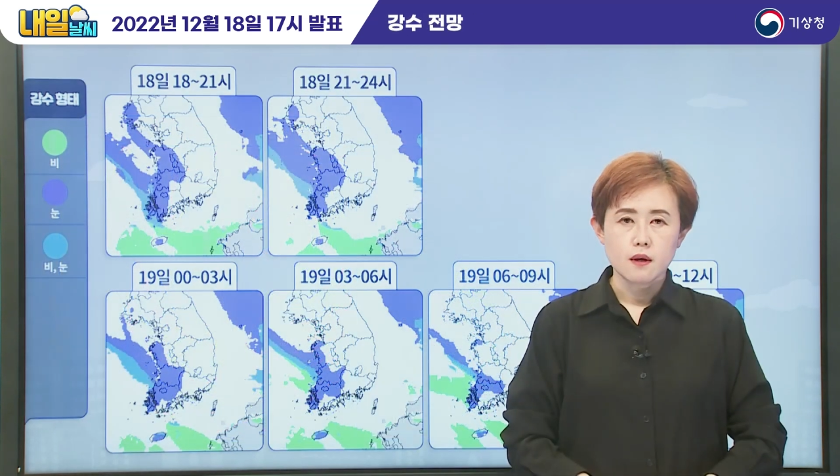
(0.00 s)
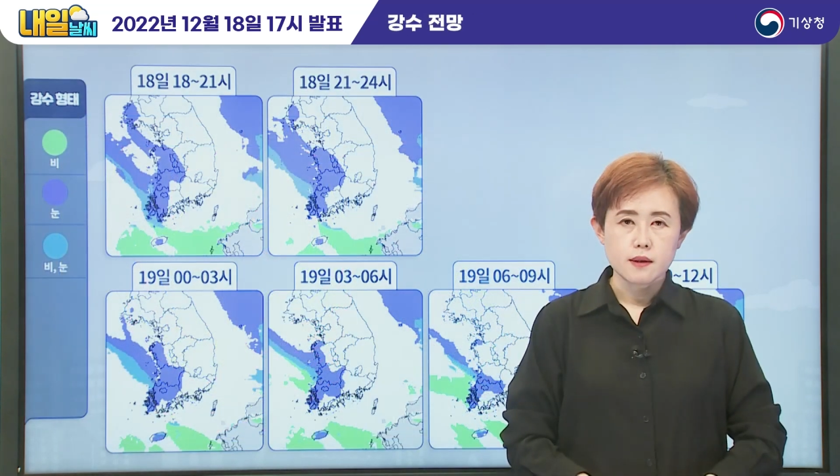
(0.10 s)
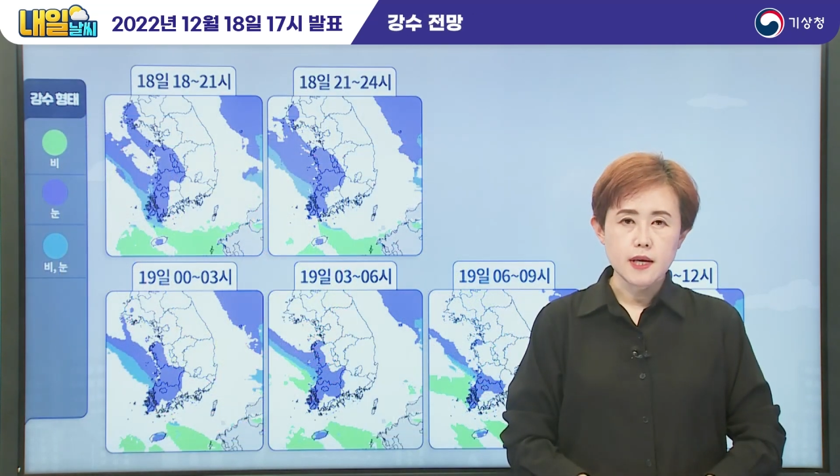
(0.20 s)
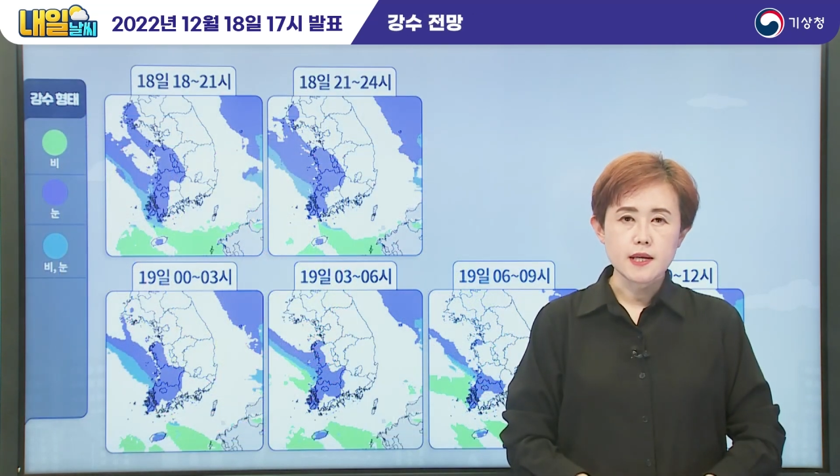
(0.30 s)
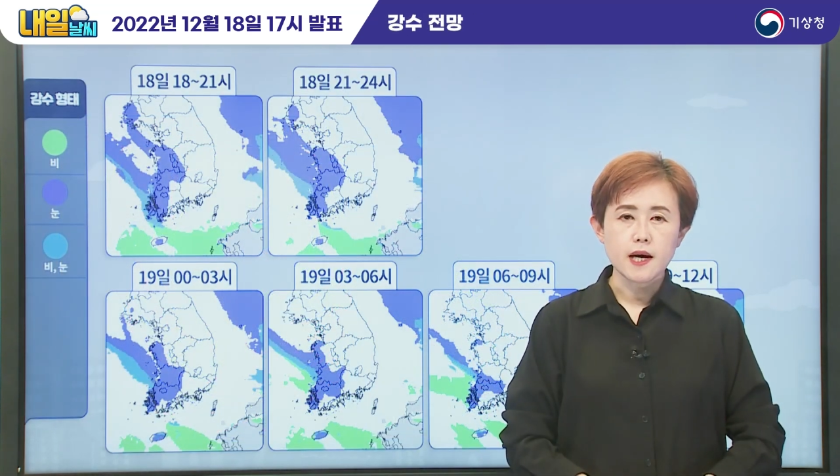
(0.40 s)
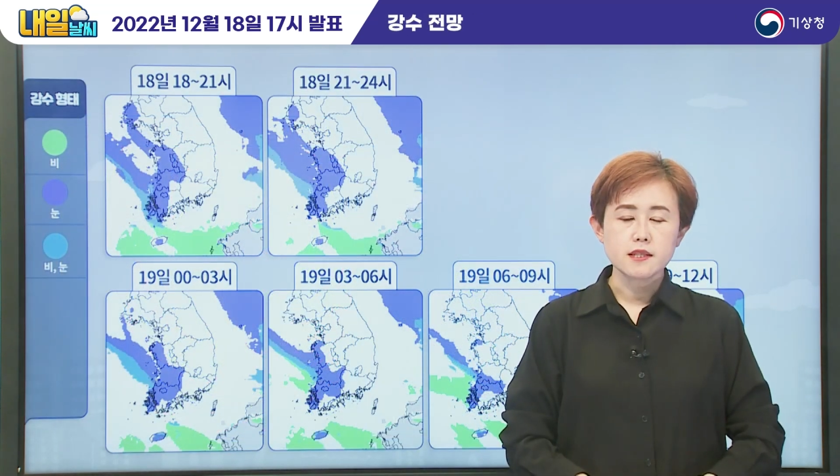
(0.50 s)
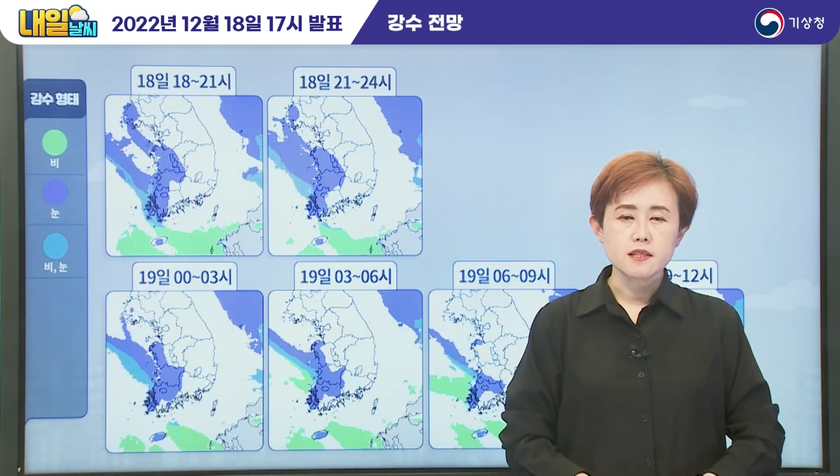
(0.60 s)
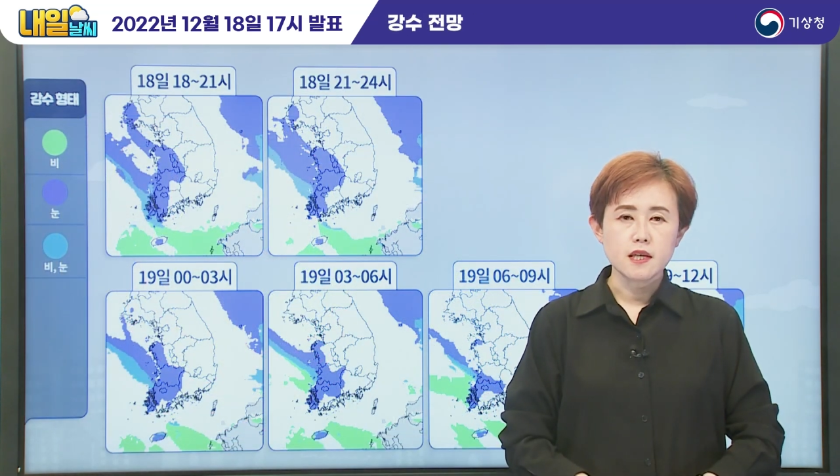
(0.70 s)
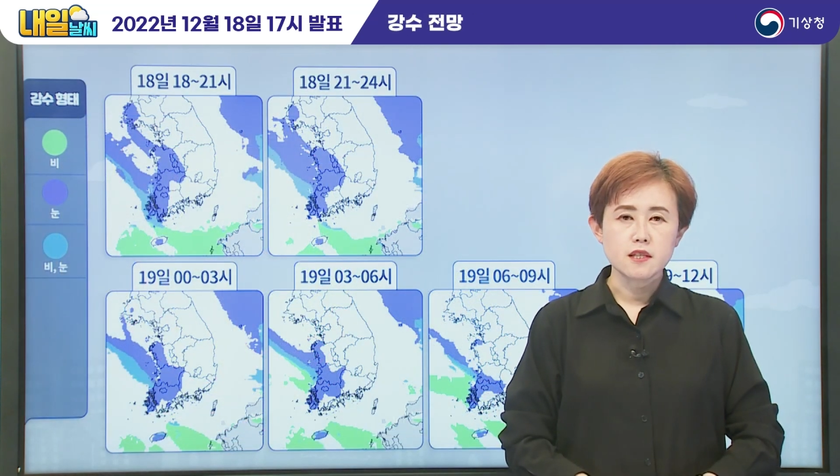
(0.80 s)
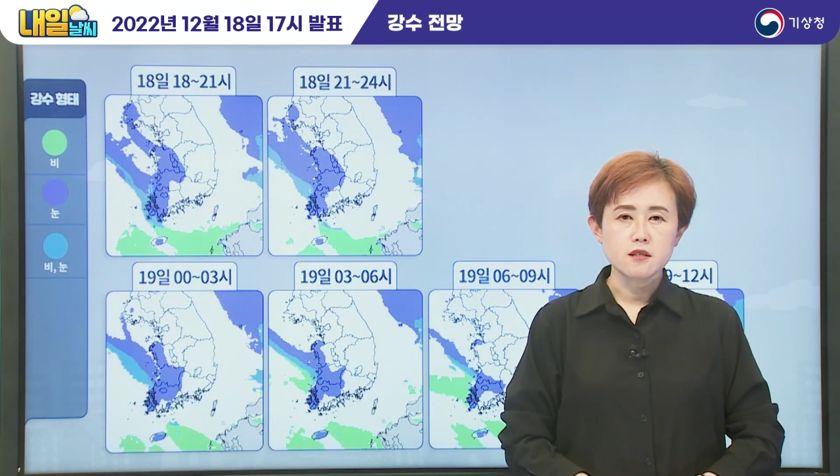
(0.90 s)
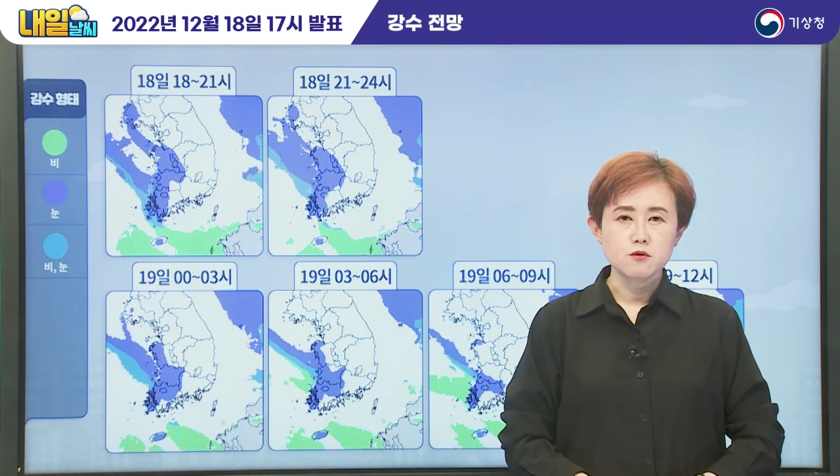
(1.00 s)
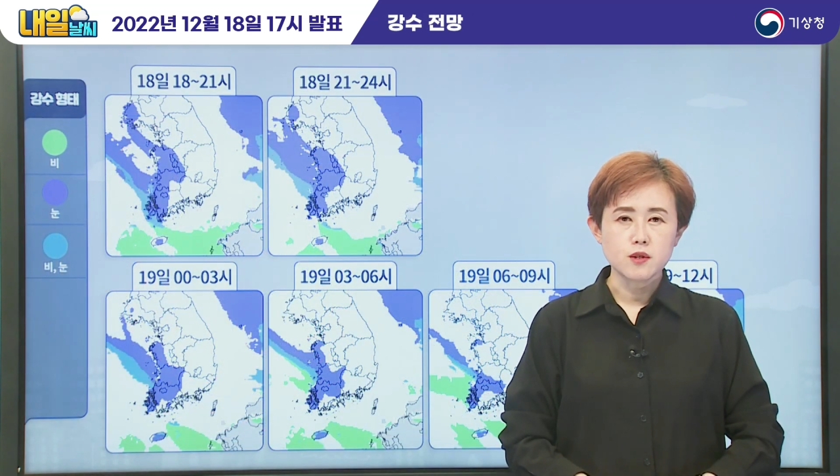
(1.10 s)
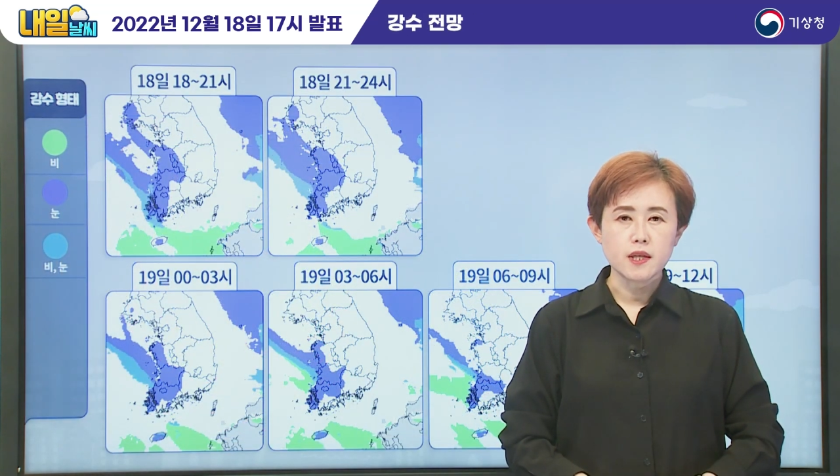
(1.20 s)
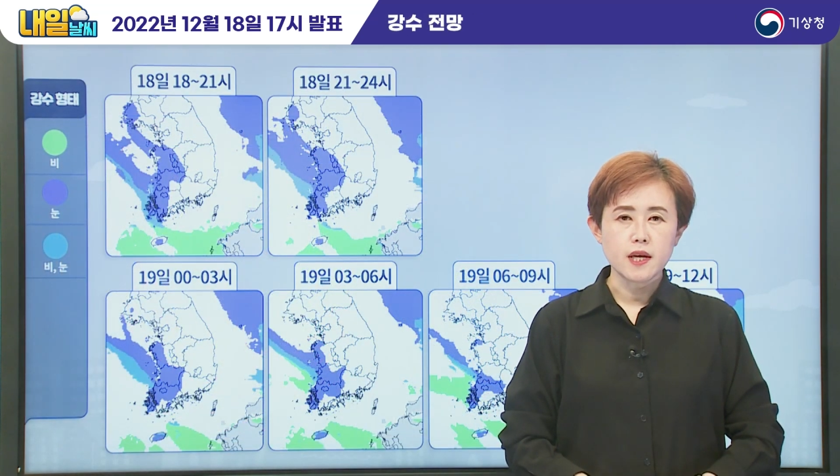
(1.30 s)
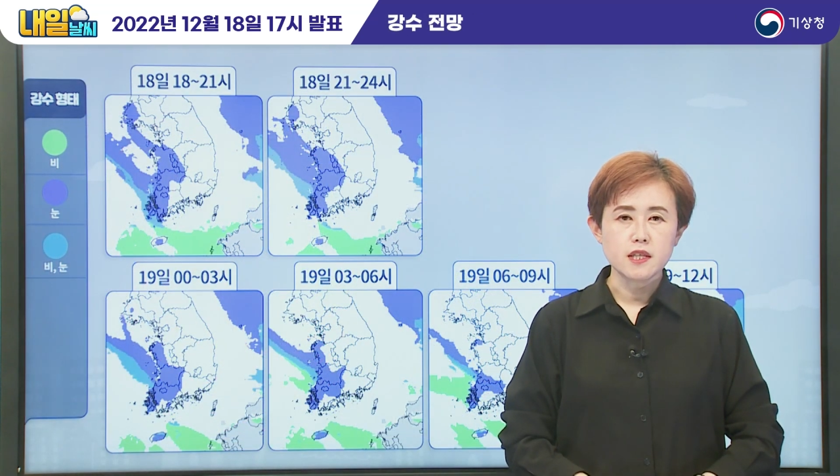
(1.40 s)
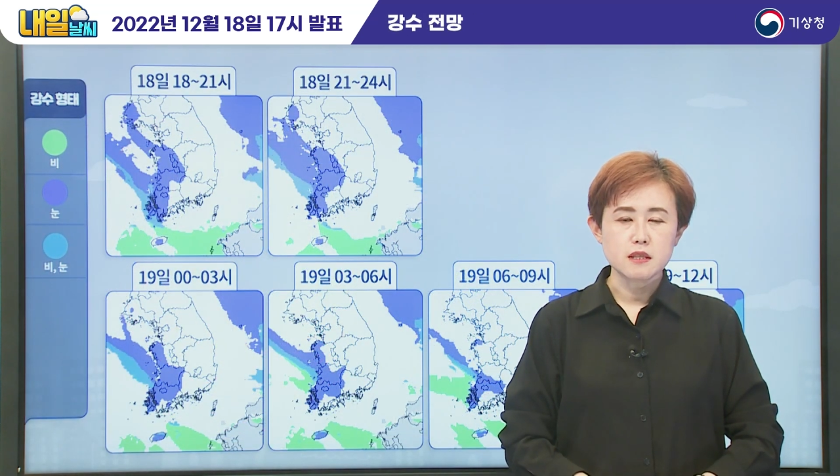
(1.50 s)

내일까지 내리는 눈에 대해